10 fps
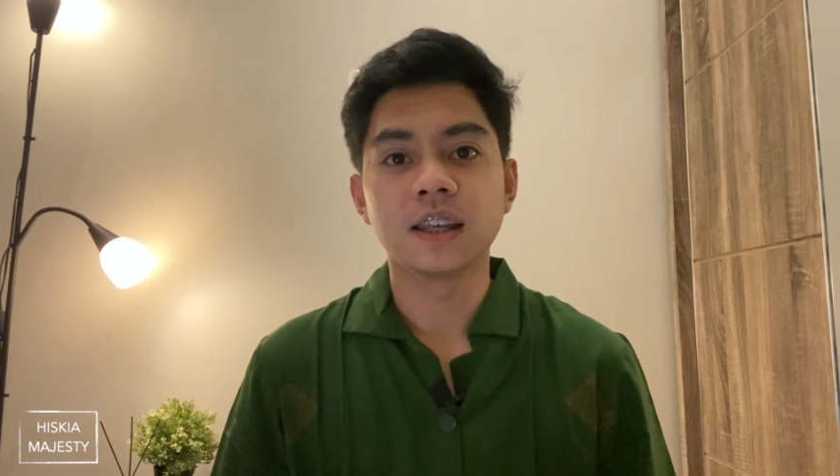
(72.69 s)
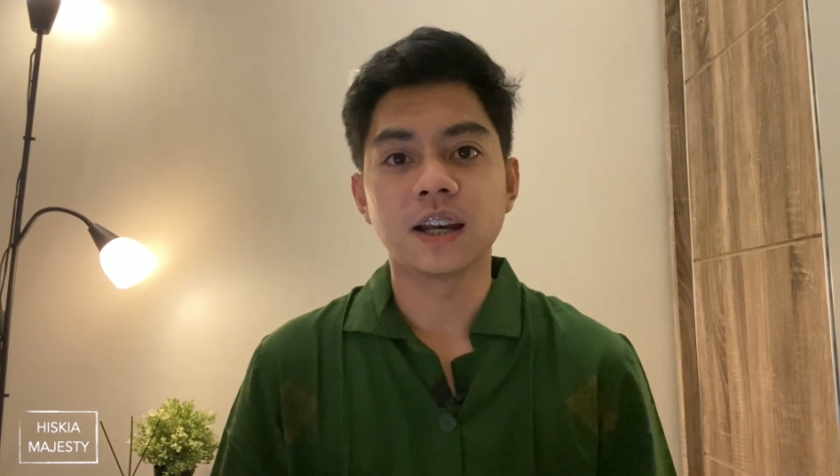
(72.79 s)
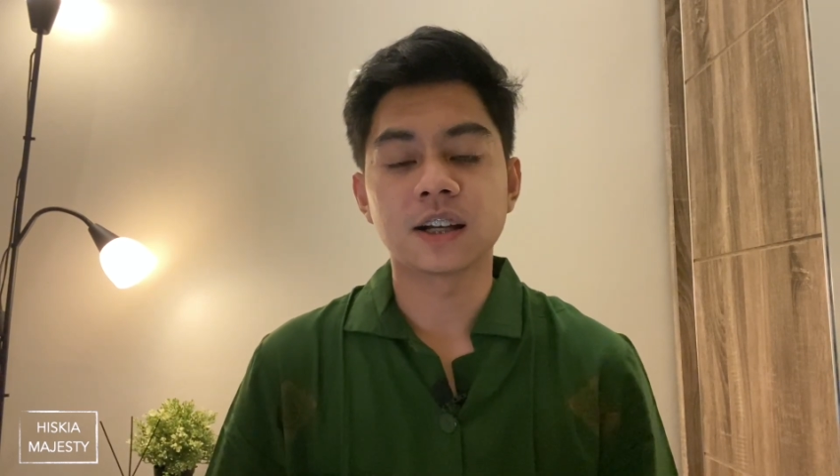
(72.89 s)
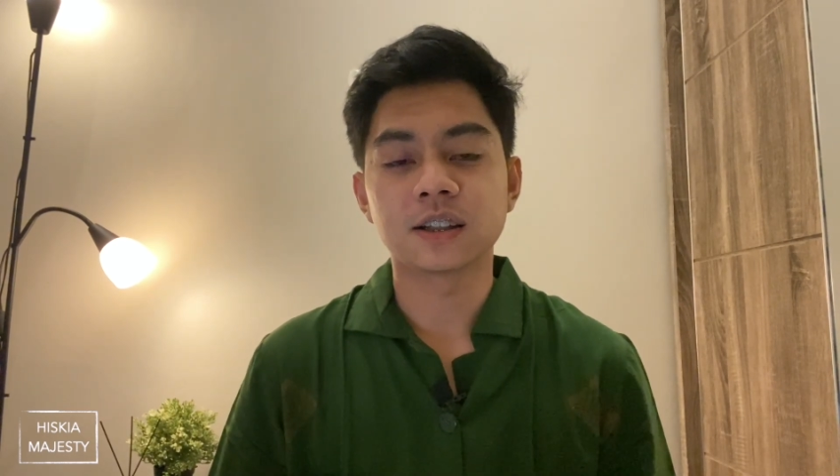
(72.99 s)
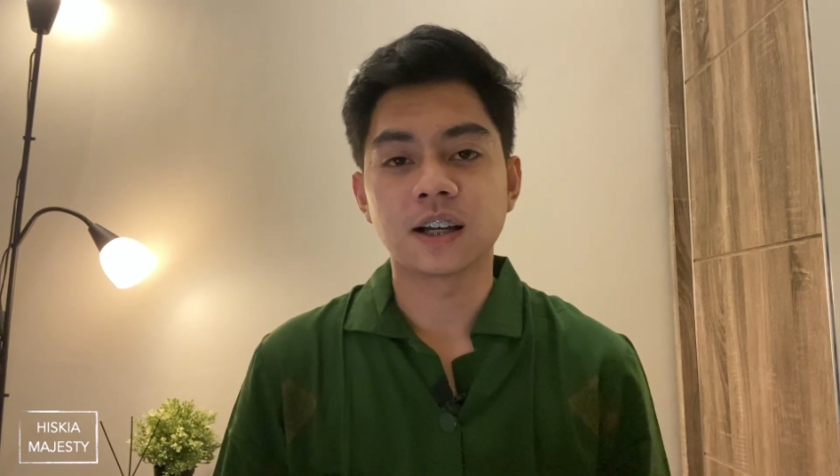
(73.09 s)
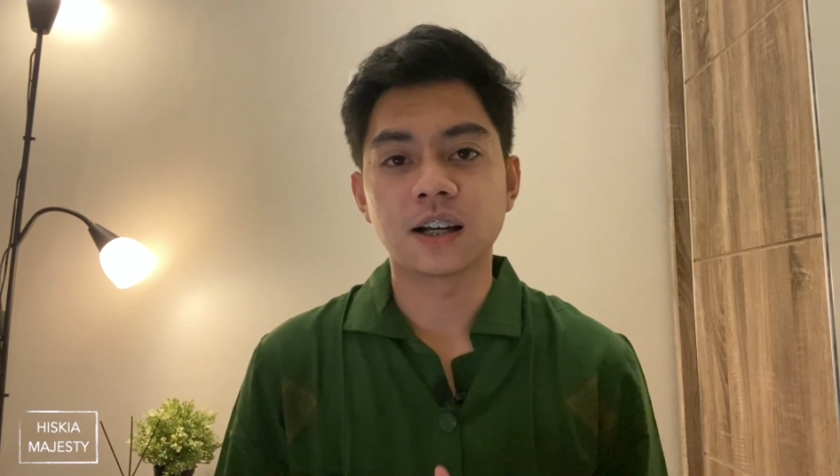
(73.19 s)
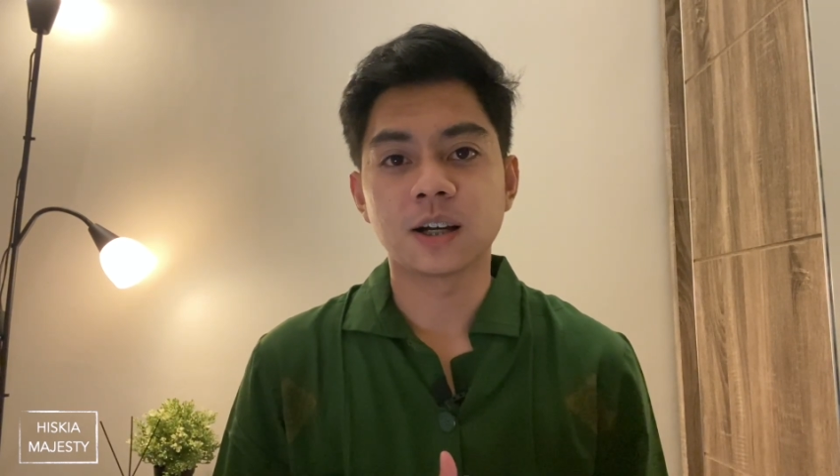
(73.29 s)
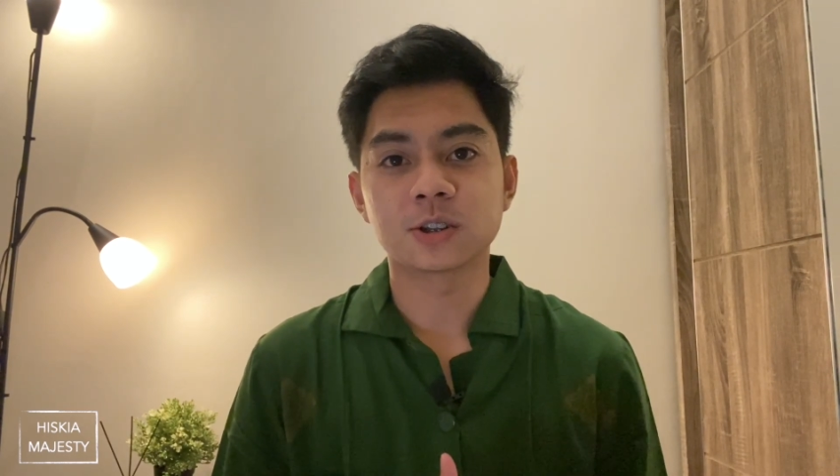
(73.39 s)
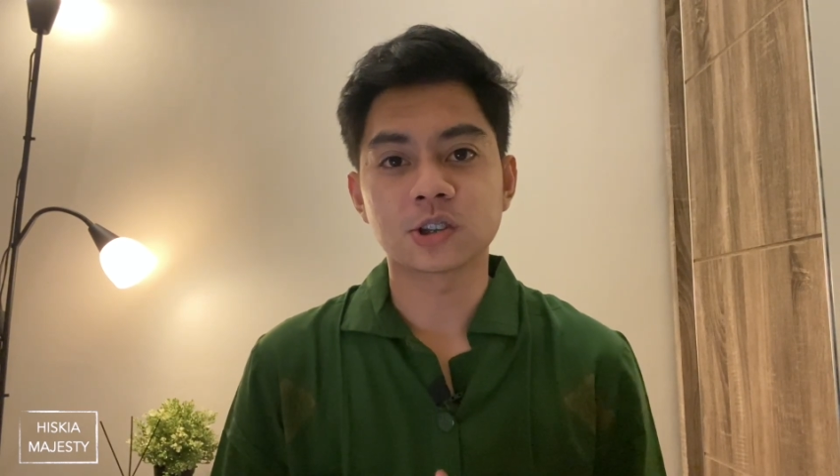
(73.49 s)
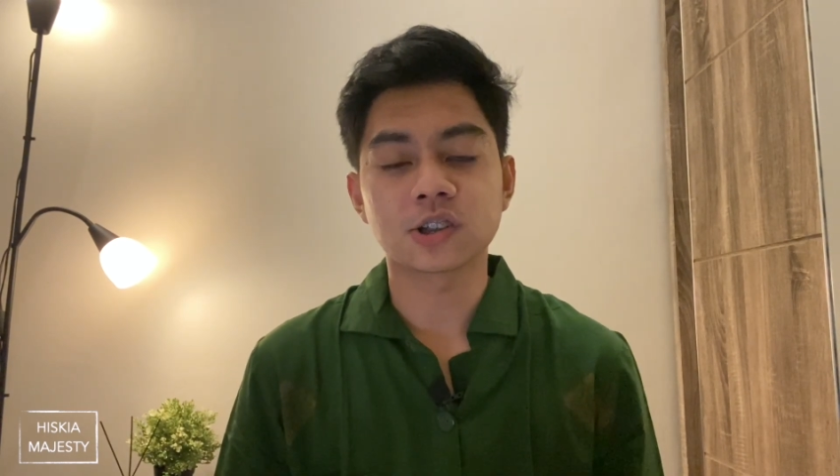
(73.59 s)
yang
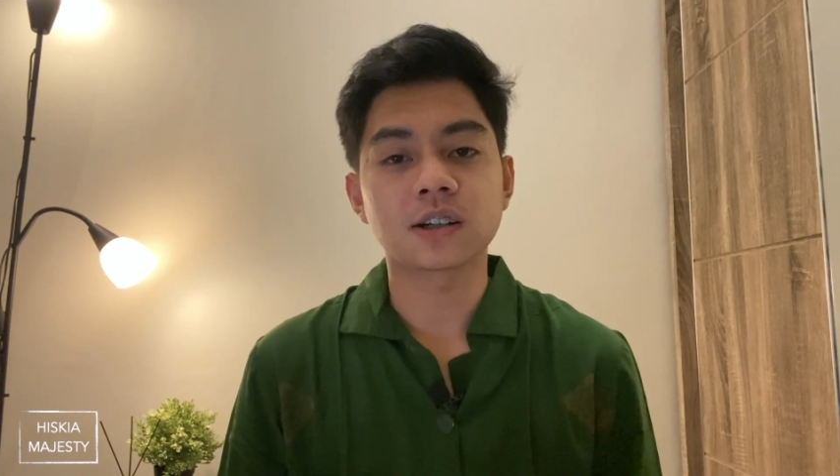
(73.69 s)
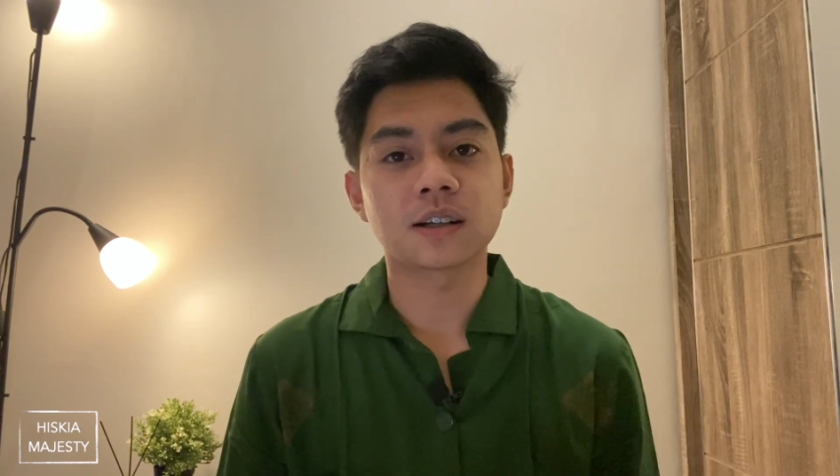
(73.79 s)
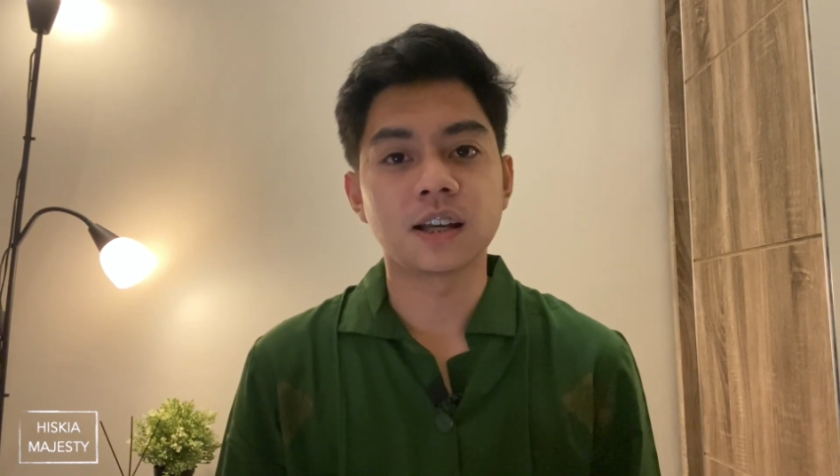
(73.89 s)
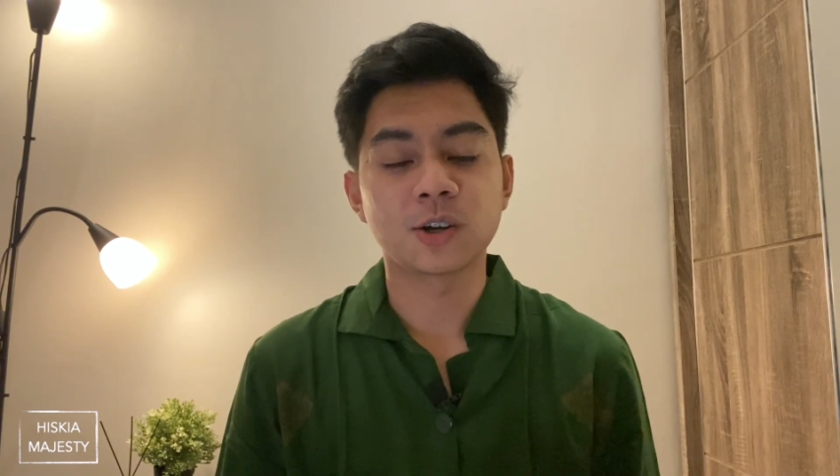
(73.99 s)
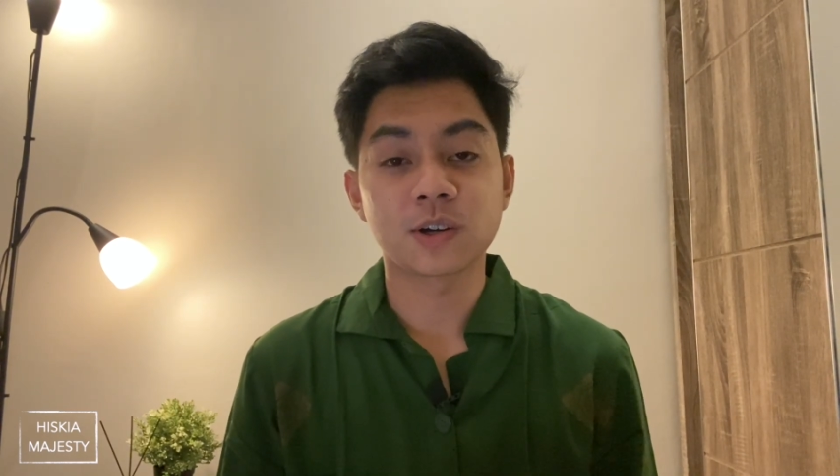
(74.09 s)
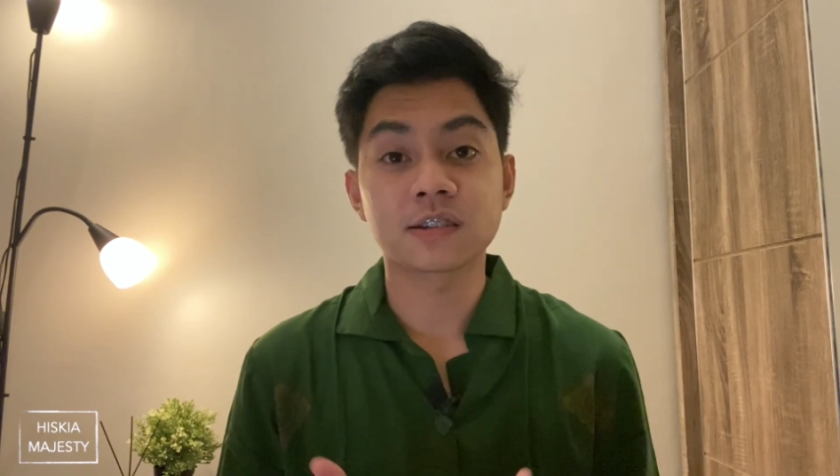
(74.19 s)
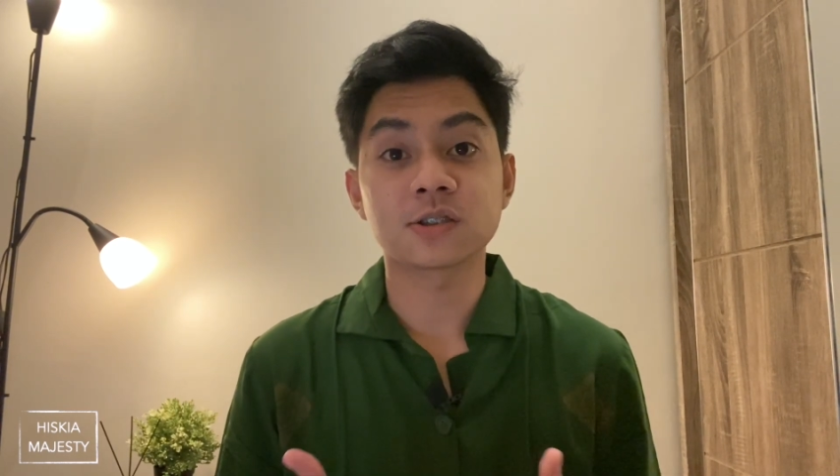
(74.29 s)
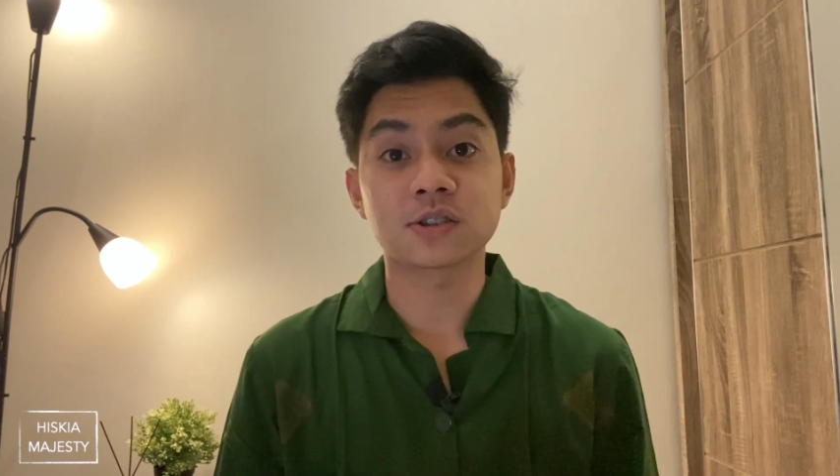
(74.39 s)
uh, cocok yang gue rasa